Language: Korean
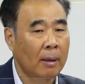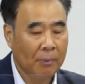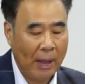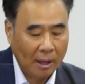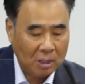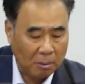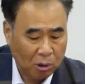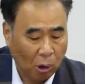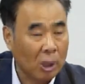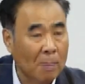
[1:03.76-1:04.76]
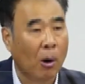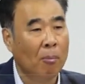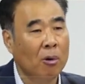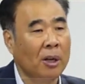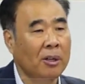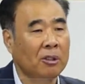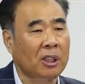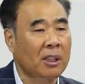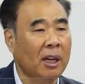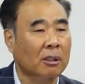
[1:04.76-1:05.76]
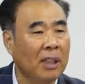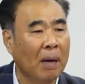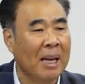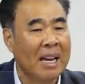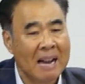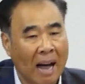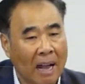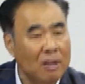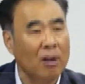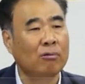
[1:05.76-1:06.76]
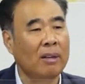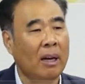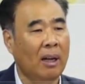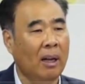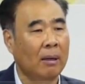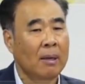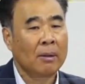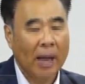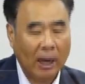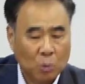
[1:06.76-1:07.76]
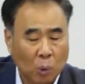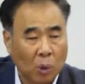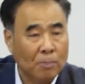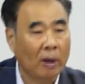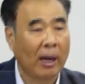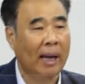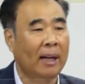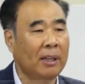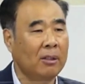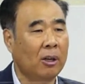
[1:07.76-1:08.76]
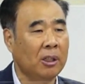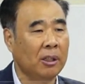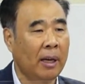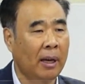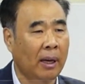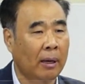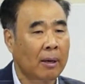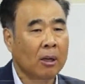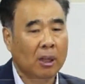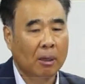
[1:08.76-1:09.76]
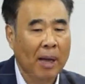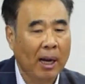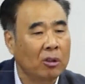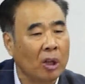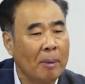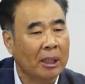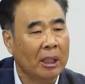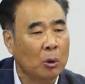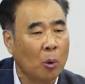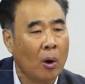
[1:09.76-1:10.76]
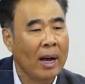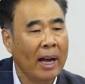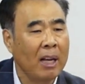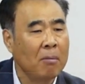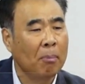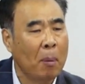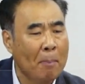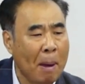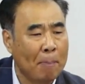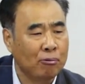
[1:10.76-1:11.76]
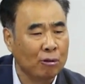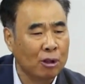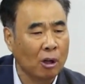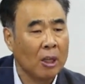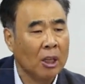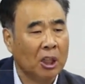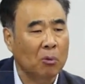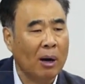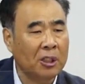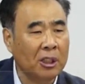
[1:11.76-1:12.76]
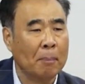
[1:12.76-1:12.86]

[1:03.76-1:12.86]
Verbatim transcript: 내가 지금 여기 머물러 있는 것이 이게 응답이 아니었구나. 내가 조금 더 가야 되는 것이네. 그럼 내가 처음에 기도 하나님 앞에 부르짖어 기도한 것이 이게